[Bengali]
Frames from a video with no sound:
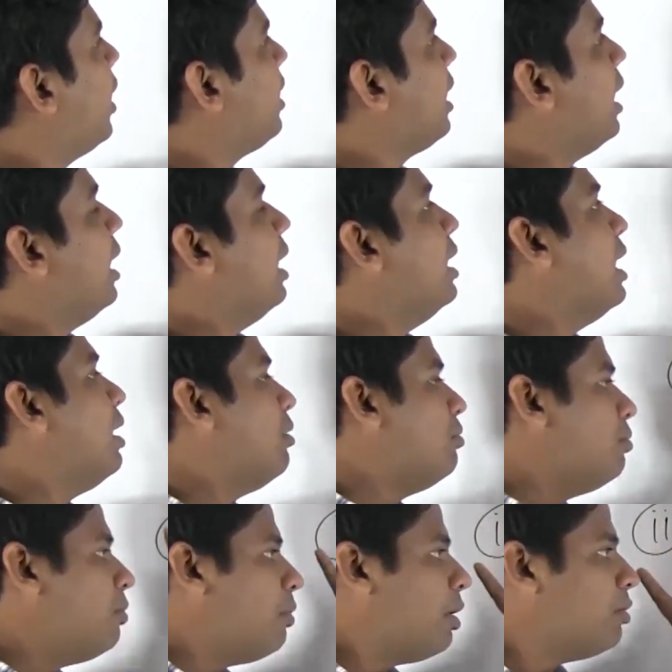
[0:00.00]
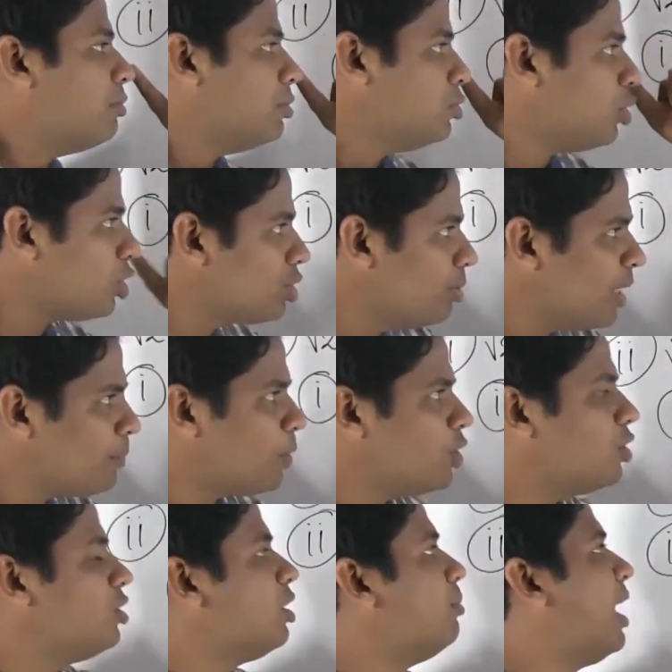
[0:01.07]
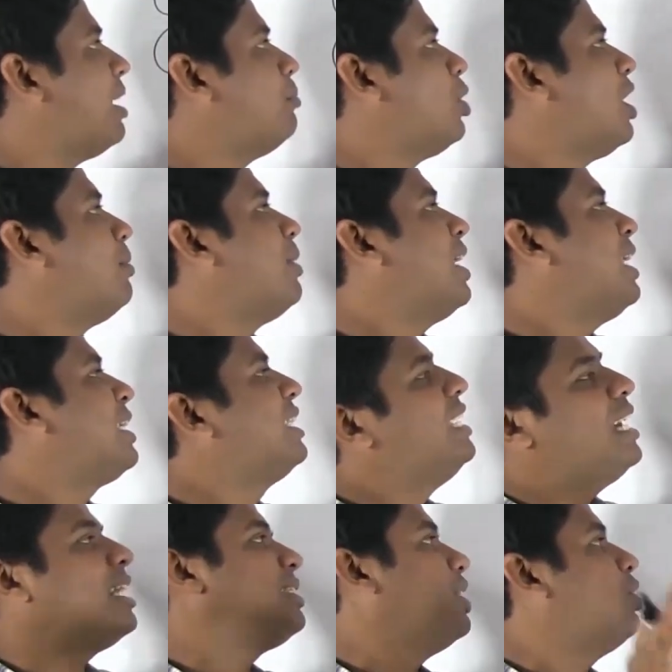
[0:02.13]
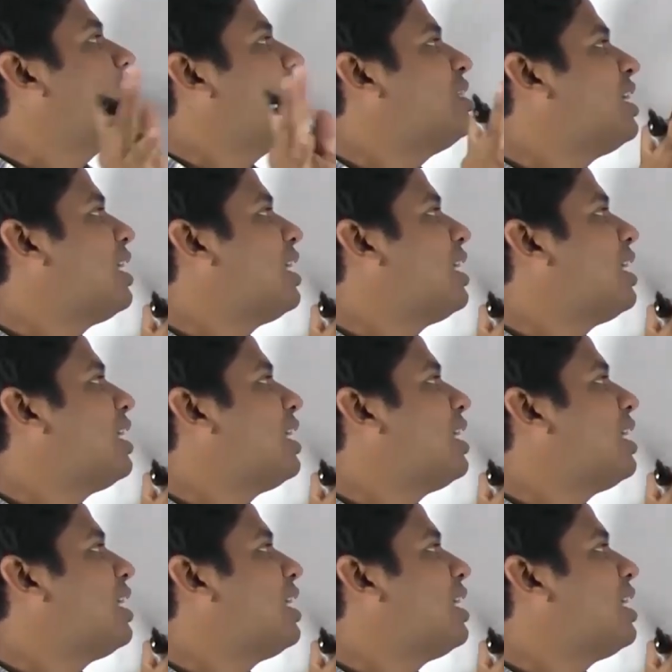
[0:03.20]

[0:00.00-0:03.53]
পয়েন্ট দশমিক পর্যন্ত মান বলা মানে কি আছে ওইটা